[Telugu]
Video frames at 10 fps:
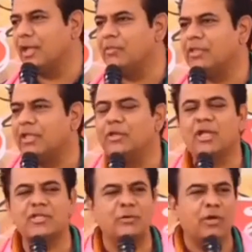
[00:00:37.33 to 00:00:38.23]
ఏమింది ఎందుకు
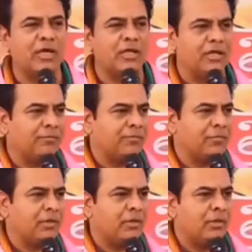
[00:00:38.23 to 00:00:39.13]
వేసినావు అని అడిగిన
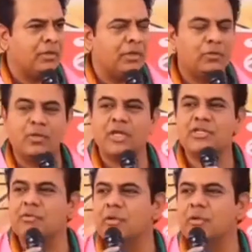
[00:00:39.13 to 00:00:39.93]
ఎందుకు వేసినావు